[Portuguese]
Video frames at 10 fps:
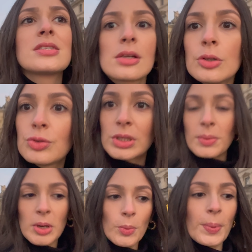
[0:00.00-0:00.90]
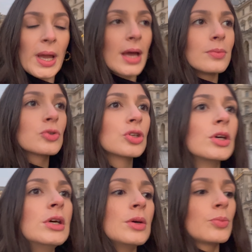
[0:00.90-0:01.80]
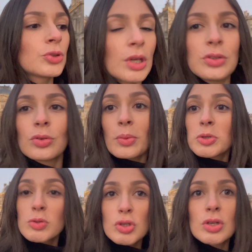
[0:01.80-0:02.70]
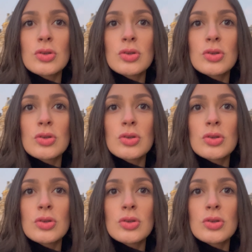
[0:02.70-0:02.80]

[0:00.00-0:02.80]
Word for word: na altura também não pagamos, portanto há muitas pessoas que não